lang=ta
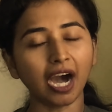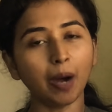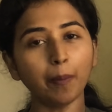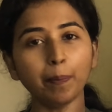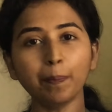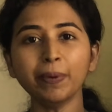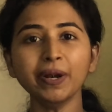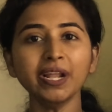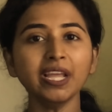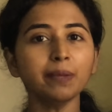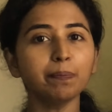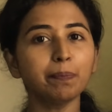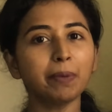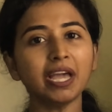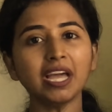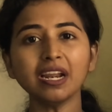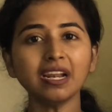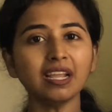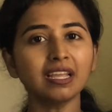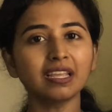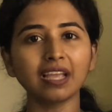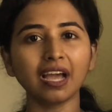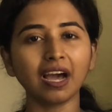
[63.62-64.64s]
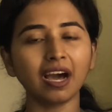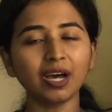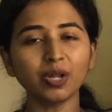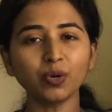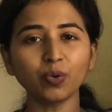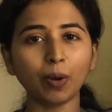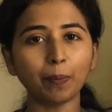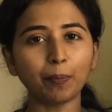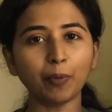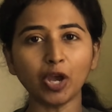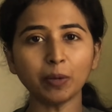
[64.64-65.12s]
அப்படி பேரில்
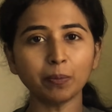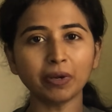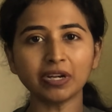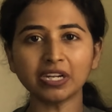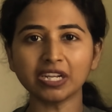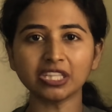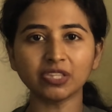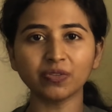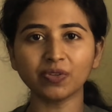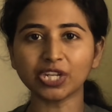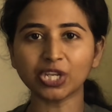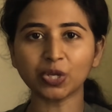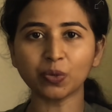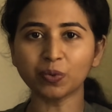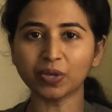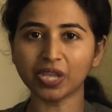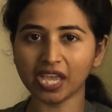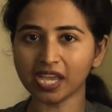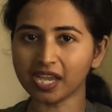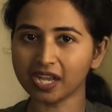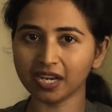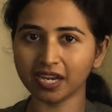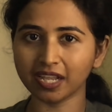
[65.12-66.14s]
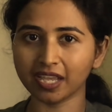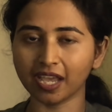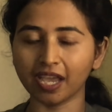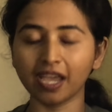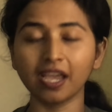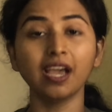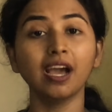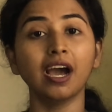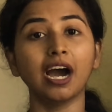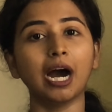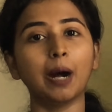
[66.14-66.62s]
யாரும் அப்பாயின்மெண்ட் இது வரைக்கும் கேட்கலையே
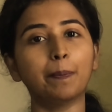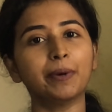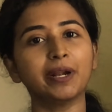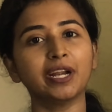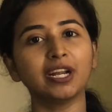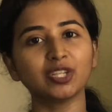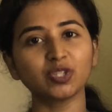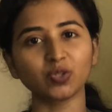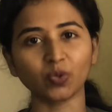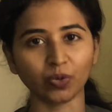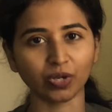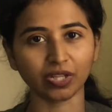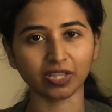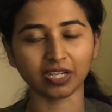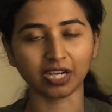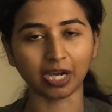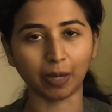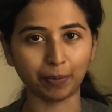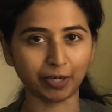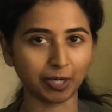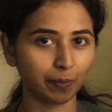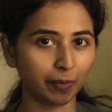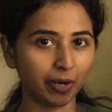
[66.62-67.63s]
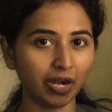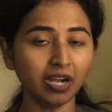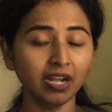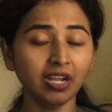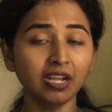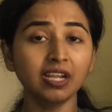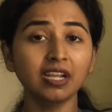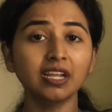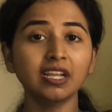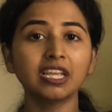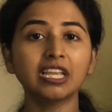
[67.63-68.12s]
அப்படின்னு சொன்னதுக்கப்புறமா
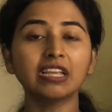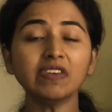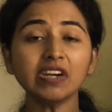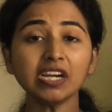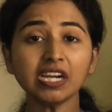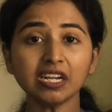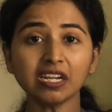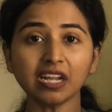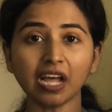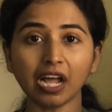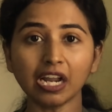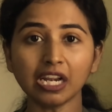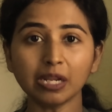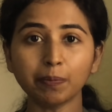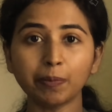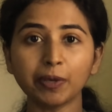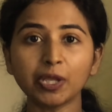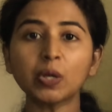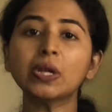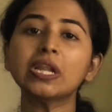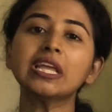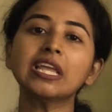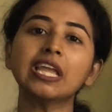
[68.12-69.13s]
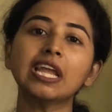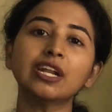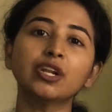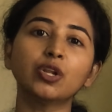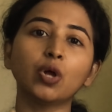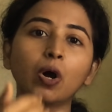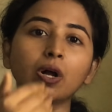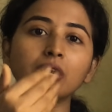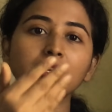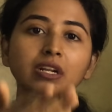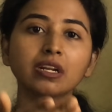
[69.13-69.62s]
இவங்க நாலு பேர் நீங்கள்
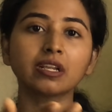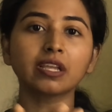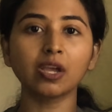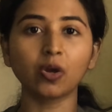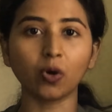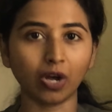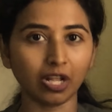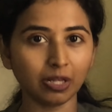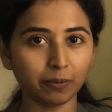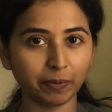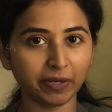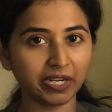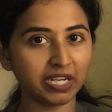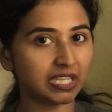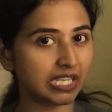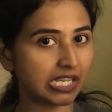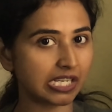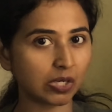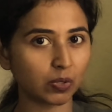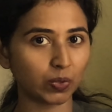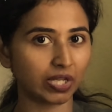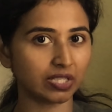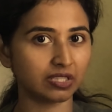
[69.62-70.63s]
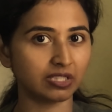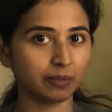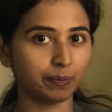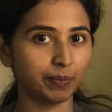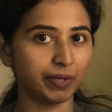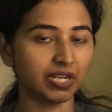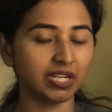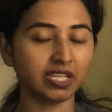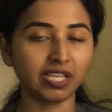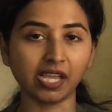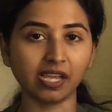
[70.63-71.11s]
டாக்டருக்கு கால் பண்ணி கேட்கக்கூடாது
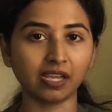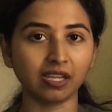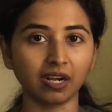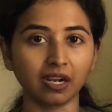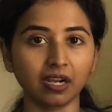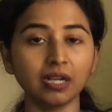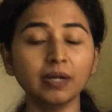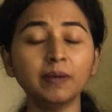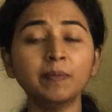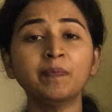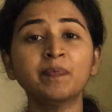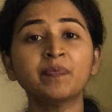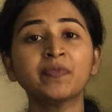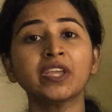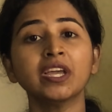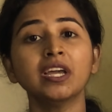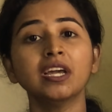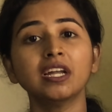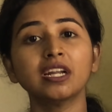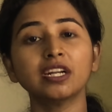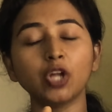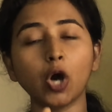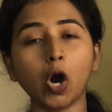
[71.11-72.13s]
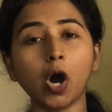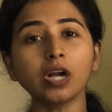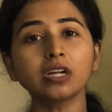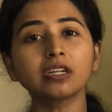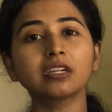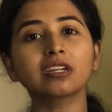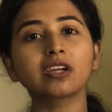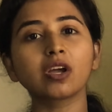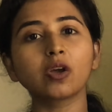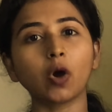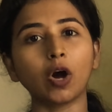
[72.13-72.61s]
அப்படின்னு கேட்குறாங்க
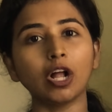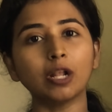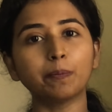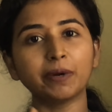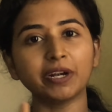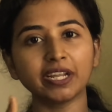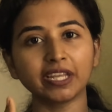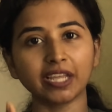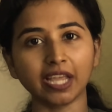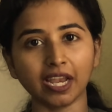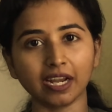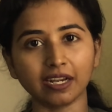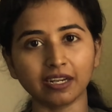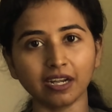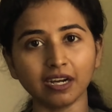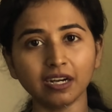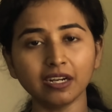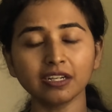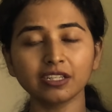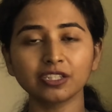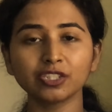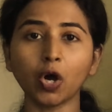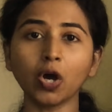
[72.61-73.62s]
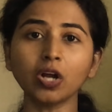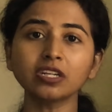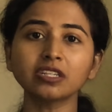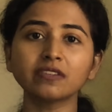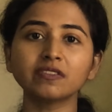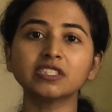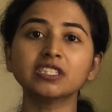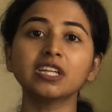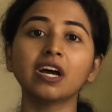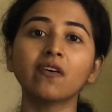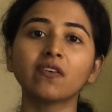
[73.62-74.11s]
டாக்டருக்கு கால் பண்ணி கேட்டால்
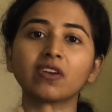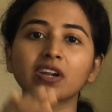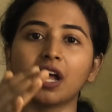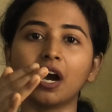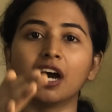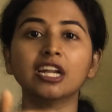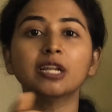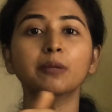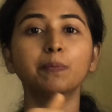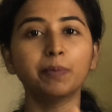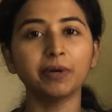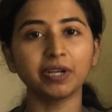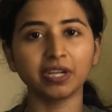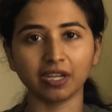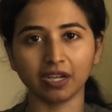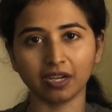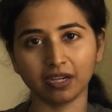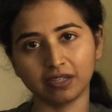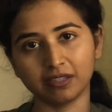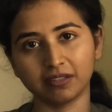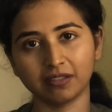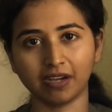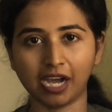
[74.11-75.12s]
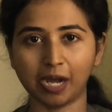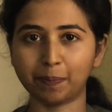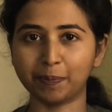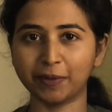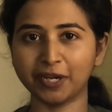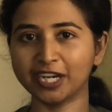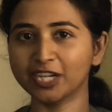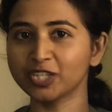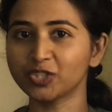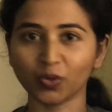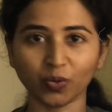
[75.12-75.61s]
டாக்டர் வந்து அவங்கள அனுப்புங்க
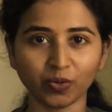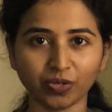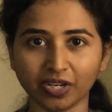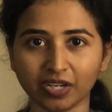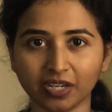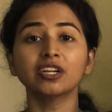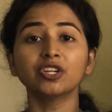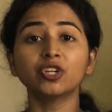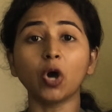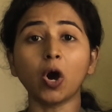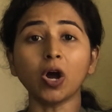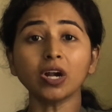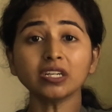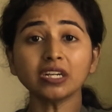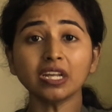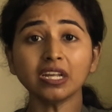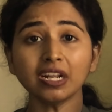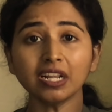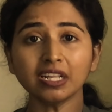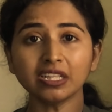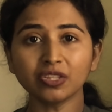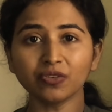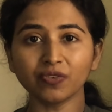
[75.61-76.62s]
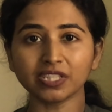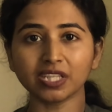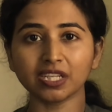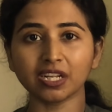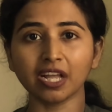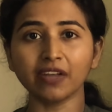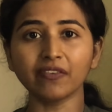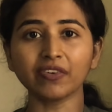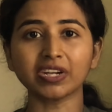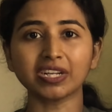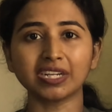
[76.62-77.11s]
அப்படின்னு சொல்கிறாங்க டாக்டர் இருந்து
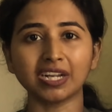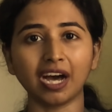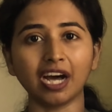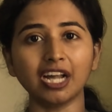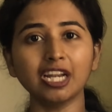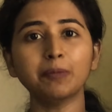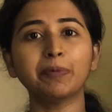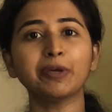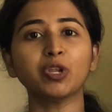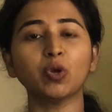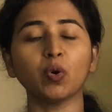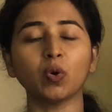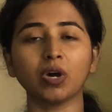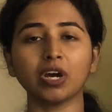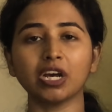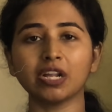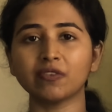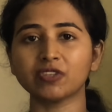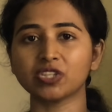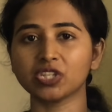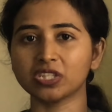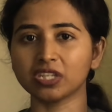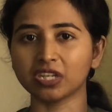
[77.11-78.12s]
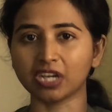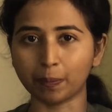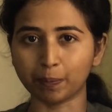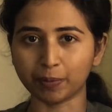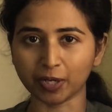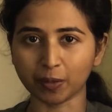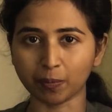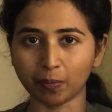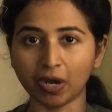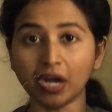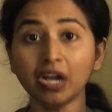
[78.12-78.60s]
இந்துவதனா இவங்க நாலு பேரும் உட்கார வச்சதுக்கு
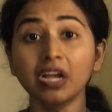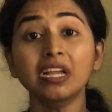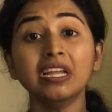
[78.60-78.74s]
அப்புறமா